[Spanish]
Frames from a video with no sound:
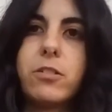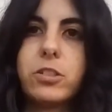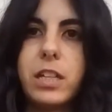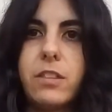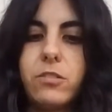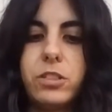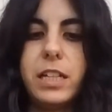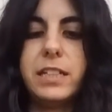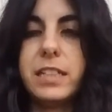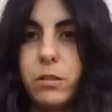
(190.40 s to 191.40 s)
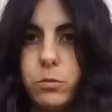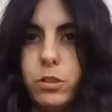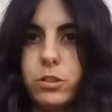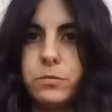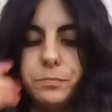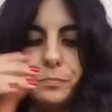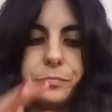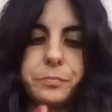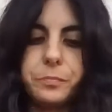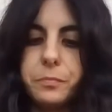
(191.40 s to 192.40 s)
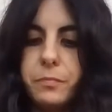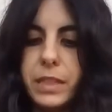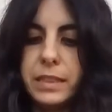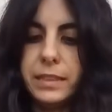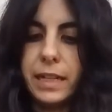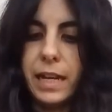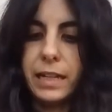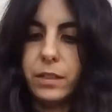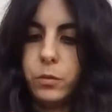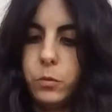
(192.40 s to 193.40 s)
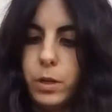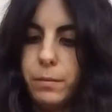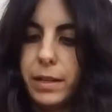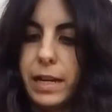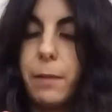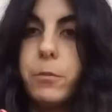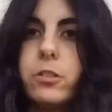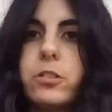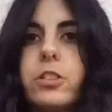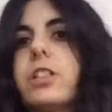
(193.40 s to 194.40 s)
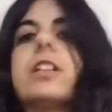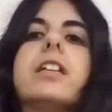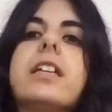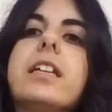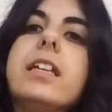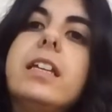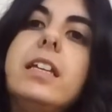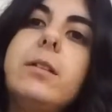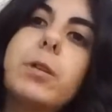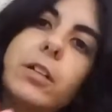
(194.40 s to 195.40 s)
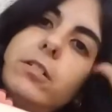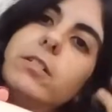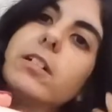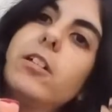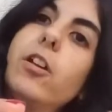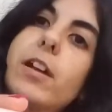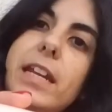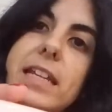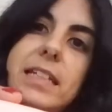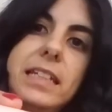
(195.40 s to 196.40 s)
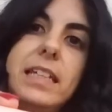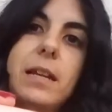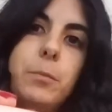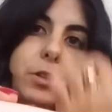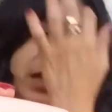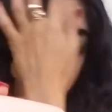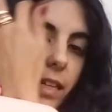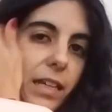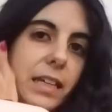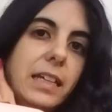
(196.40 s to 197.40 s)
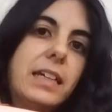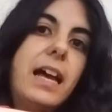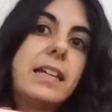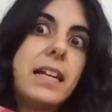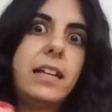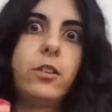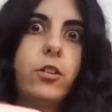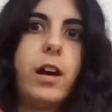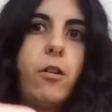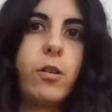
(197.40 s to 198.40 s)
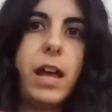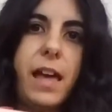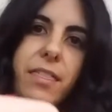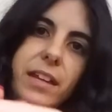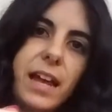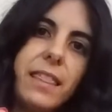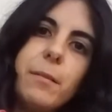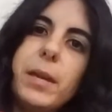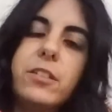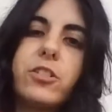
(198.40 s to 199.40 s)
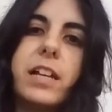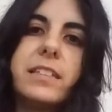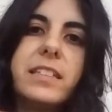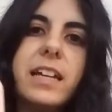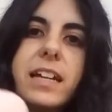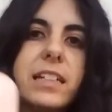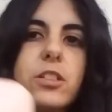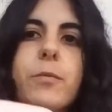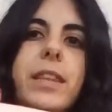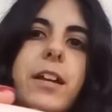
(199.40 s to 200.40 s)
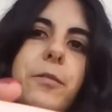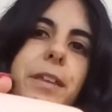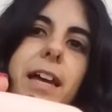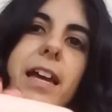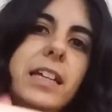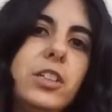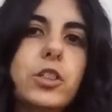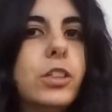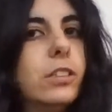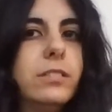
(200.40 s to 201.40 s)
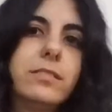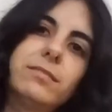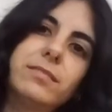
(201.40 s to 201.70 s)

ha costado 6 euros. Trae 9 gramos. Y bueno, lo quería enseñar porque ha salido ahora hace nada. Me ha dicho la chica que es novedad, novedad. Y yo